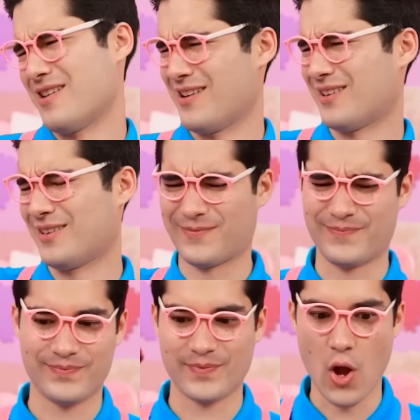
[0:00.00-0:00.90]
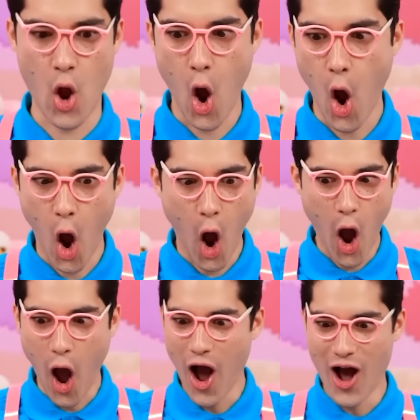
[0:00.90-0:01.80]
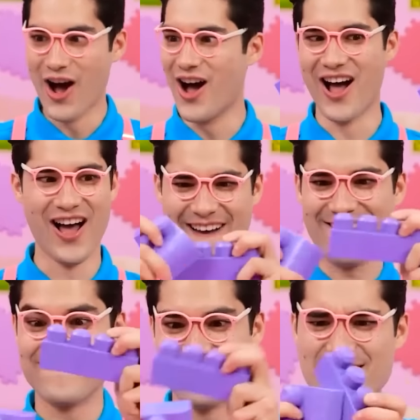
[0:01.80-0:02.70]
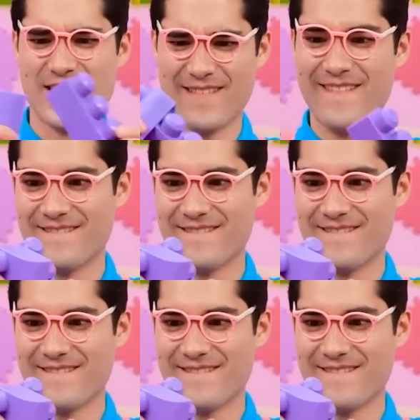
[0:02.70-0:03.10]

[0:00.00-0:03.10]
Uh, muito dura! Que legos enormes!